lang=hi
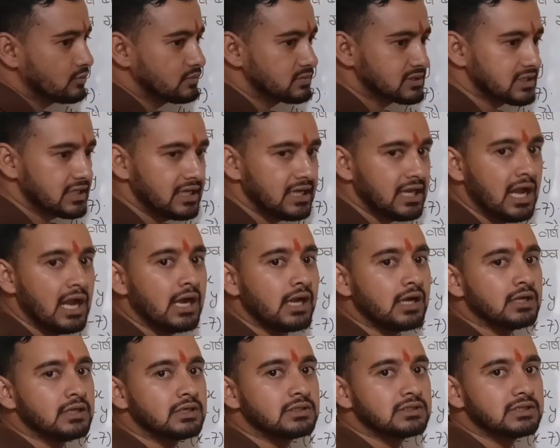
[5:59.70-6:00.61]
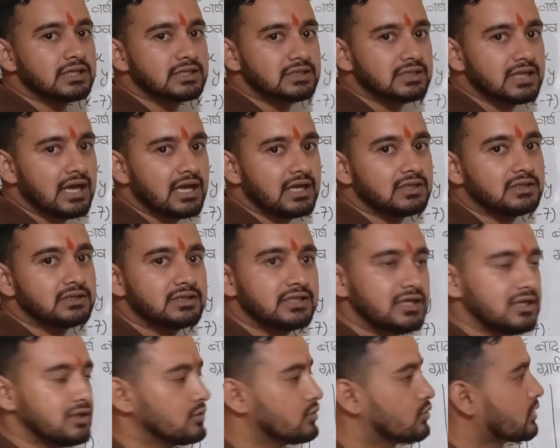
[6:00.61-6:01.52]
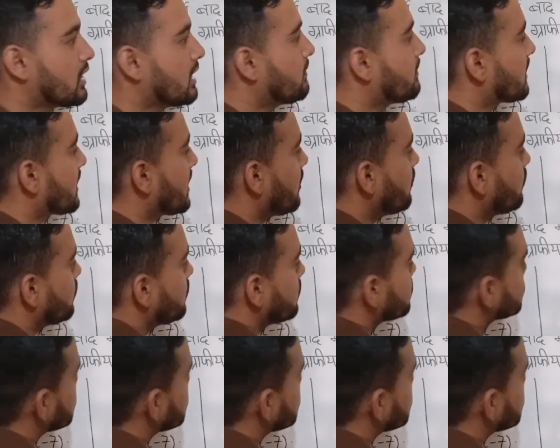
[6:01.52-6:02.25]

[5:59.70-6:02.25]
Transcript: तुमसे कितना तीन गुना बड़ा हूं